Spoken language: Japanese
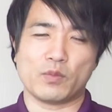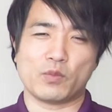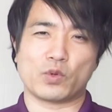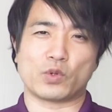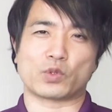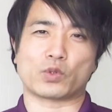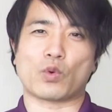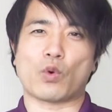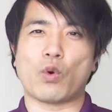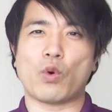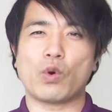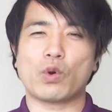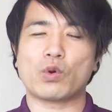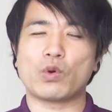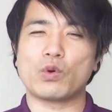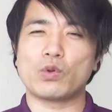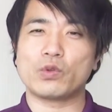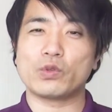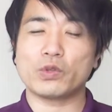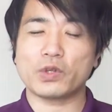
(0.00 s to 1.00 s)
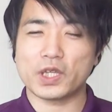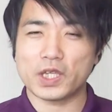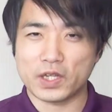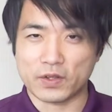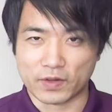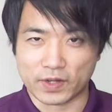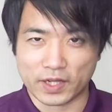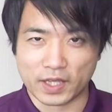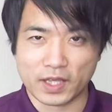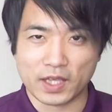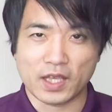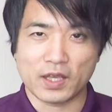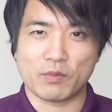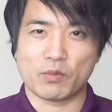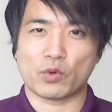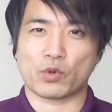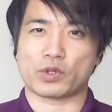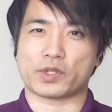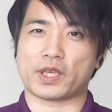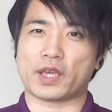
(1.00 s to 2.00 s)
もう高校の時にはね
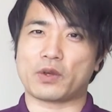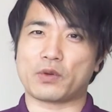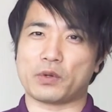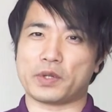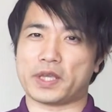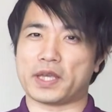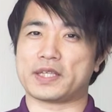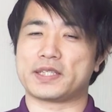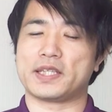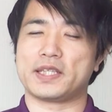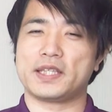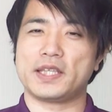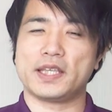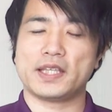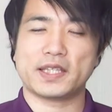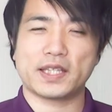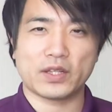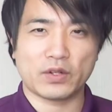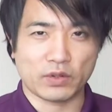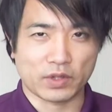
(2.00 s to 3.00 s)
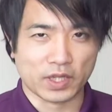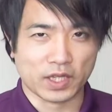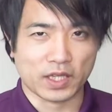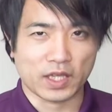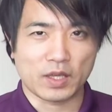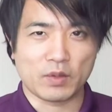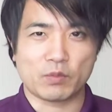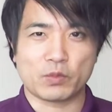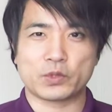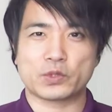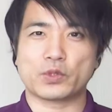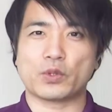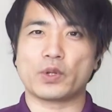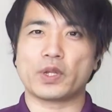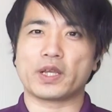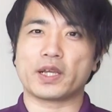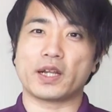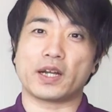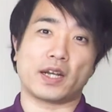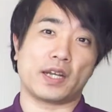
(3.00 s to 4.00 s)
もう結構痩せていたのに、もうそ
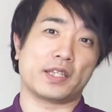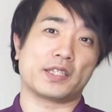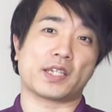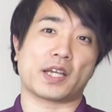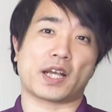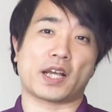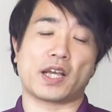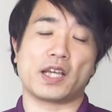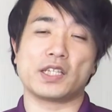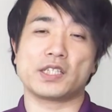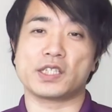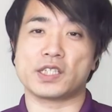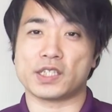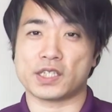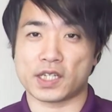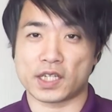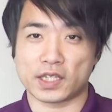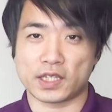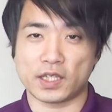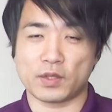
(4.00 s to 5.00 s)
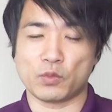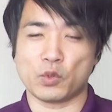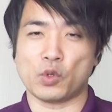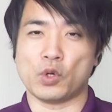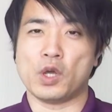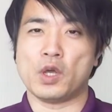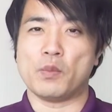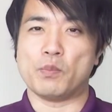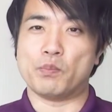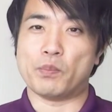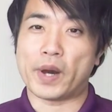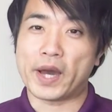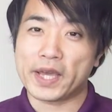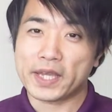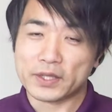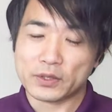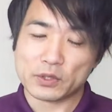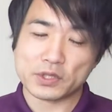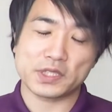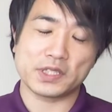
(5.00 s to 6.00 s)
れからね社会人になっても
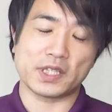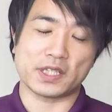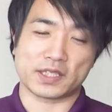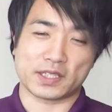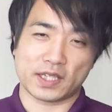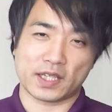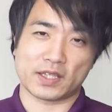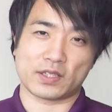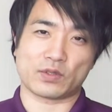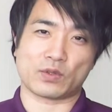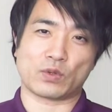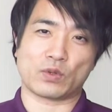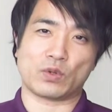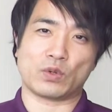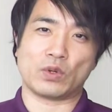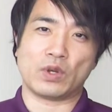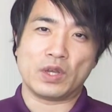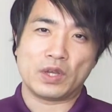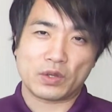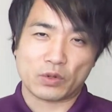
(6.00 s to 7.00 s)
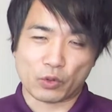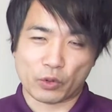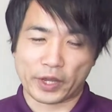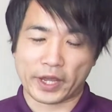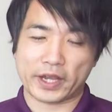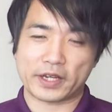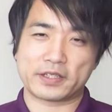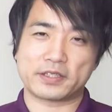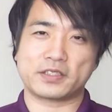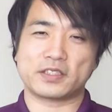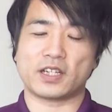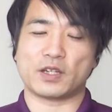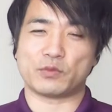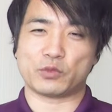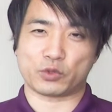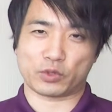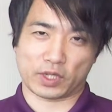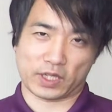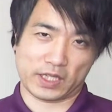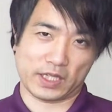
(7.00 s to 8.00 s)
毎年ですねその ごひゃく
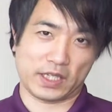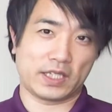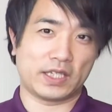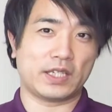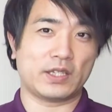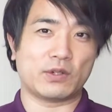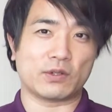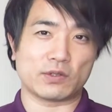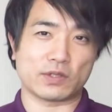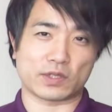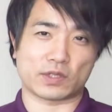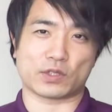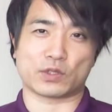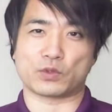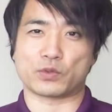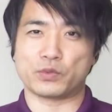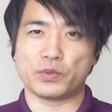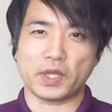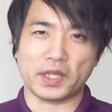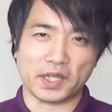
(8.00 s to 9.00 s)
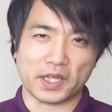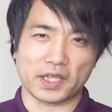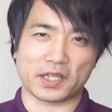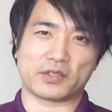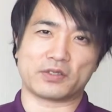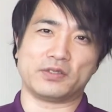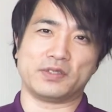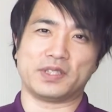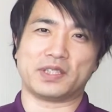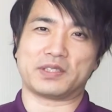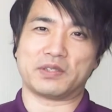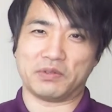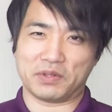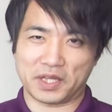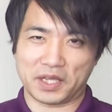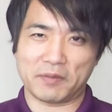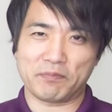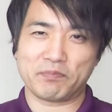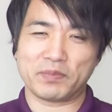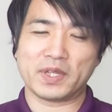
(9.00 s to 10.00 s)
グラム とかいちキロずつ増えていくんですよ
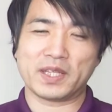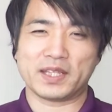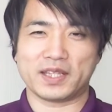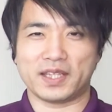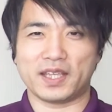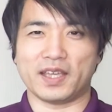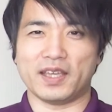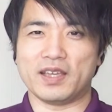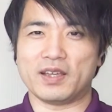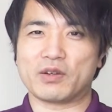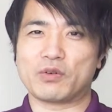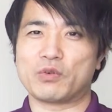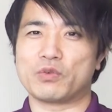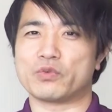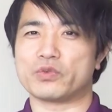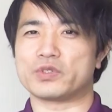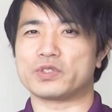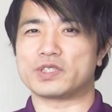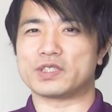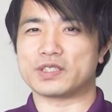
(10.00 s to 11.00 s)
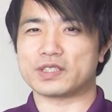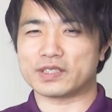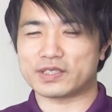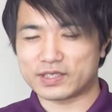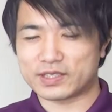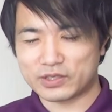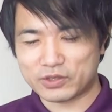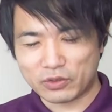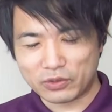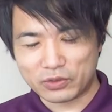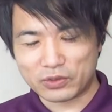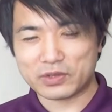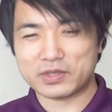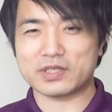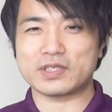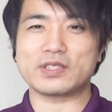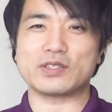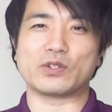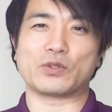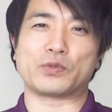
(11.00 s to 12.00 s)
ね。で、このちょっと
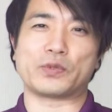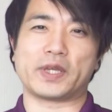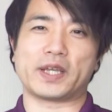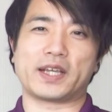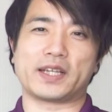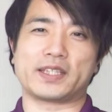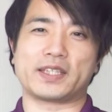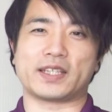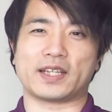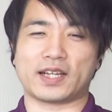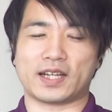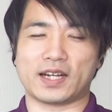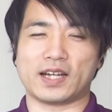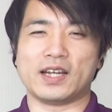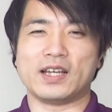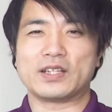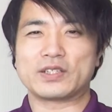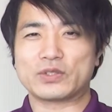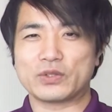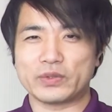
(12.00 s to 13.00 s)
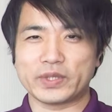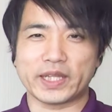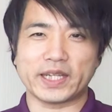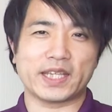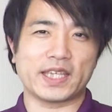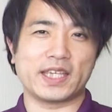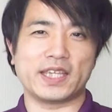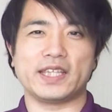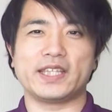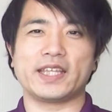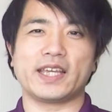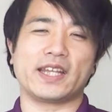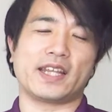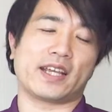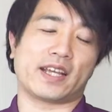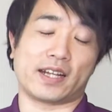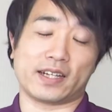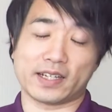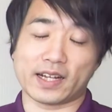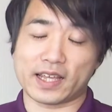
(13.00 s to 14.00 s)
ずつの増え方だからそんなに気にな
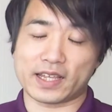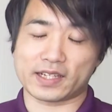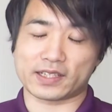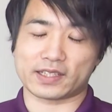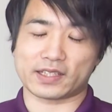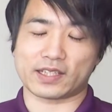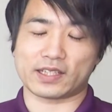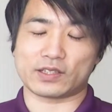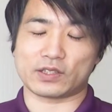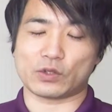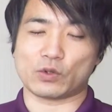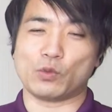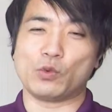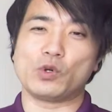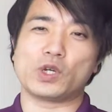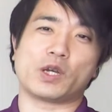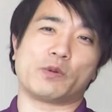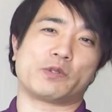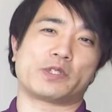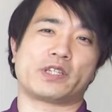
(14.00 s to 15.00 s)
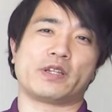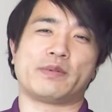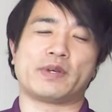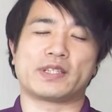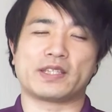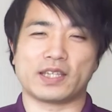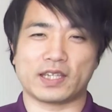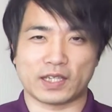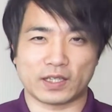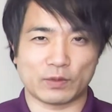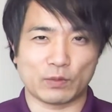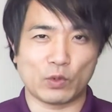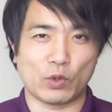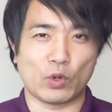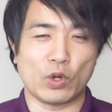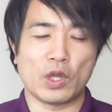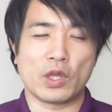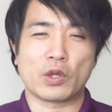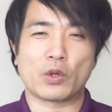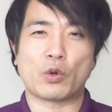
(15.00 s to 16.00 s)
らないかなって思うかもしれませんけど
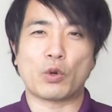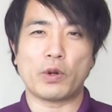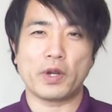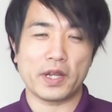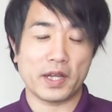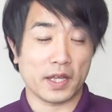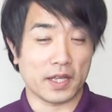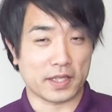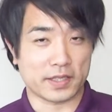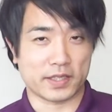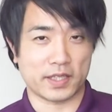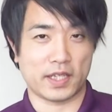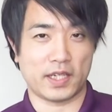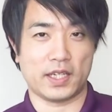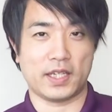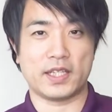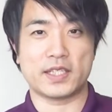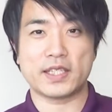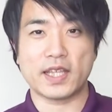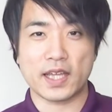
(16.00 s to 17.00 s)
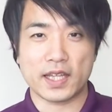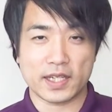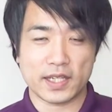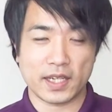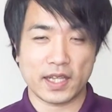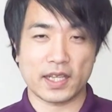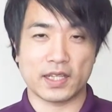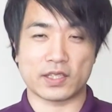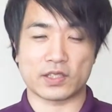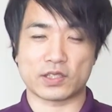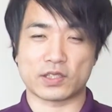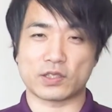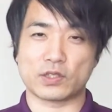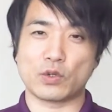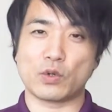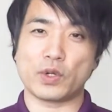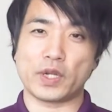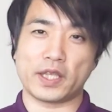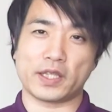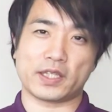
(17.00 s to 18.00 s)
も、これがですねにさんねんよ
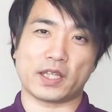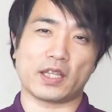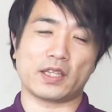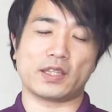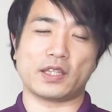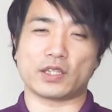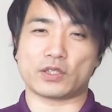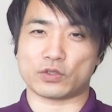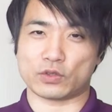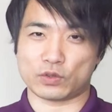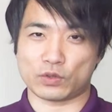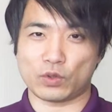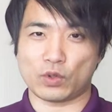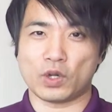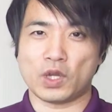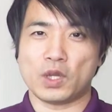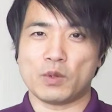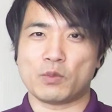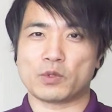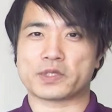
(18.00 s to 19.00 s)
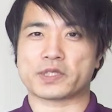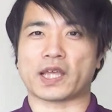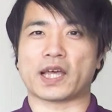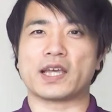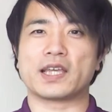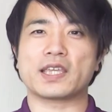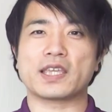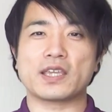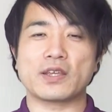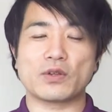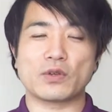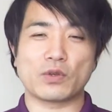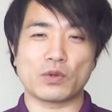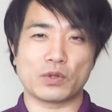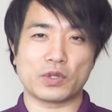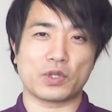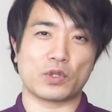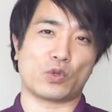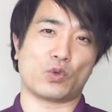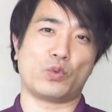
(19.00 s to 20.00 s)
んごねん経ってくるともうさんキロ
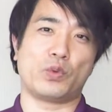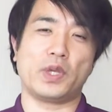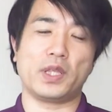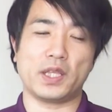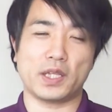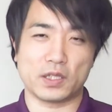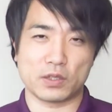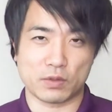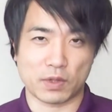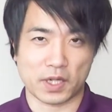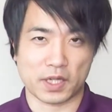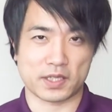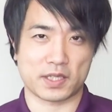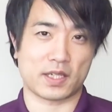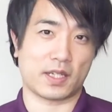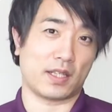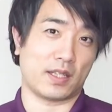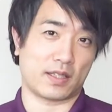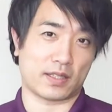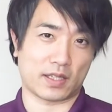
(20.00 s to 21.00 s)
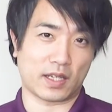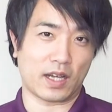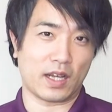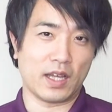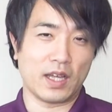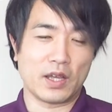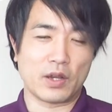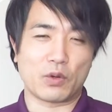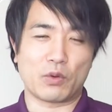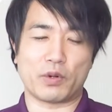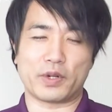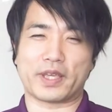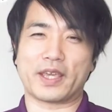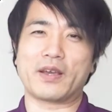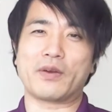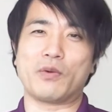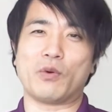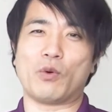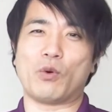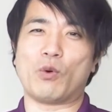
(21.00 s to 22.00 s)
よんキロ増えてくるわけじゃないですか。これ
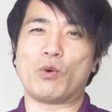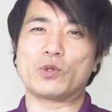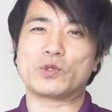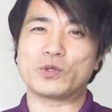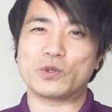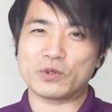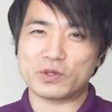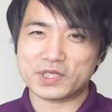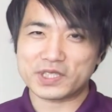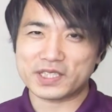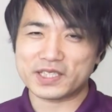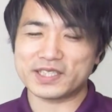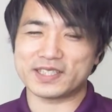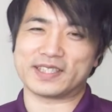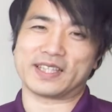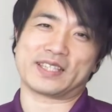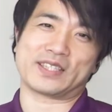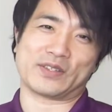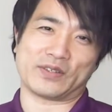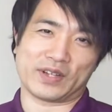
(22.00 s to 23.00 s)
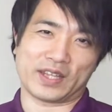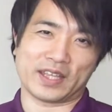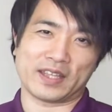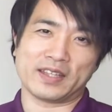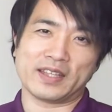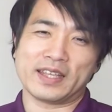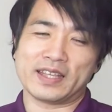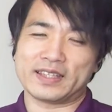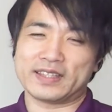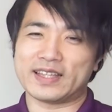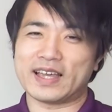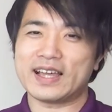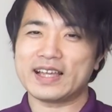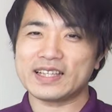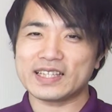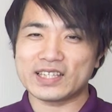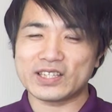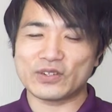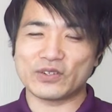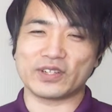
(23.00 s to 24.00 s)
結構恐ろしいんですよね。
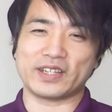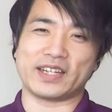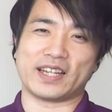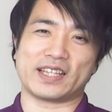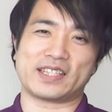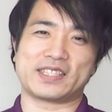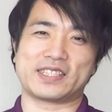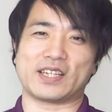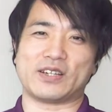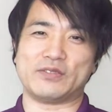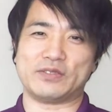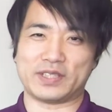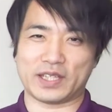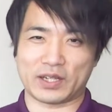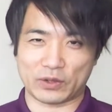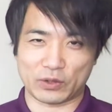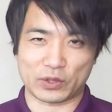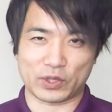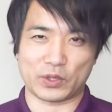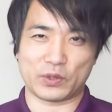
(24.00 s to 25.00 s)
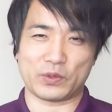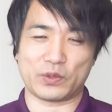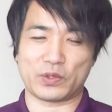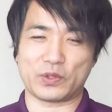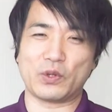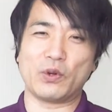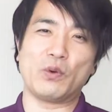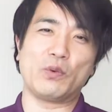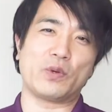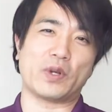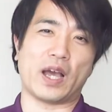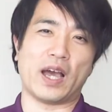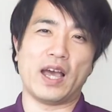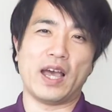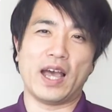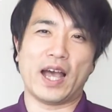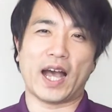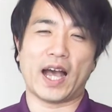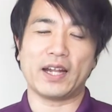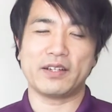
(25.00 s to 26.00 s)
何キロになっちゃうんだろうというふうに恐怖が
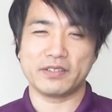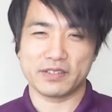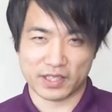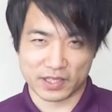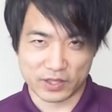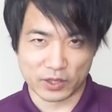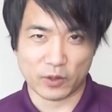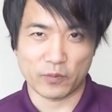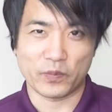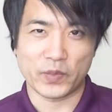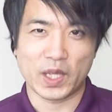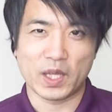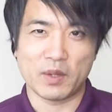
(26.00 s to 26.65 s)
あるんですよ。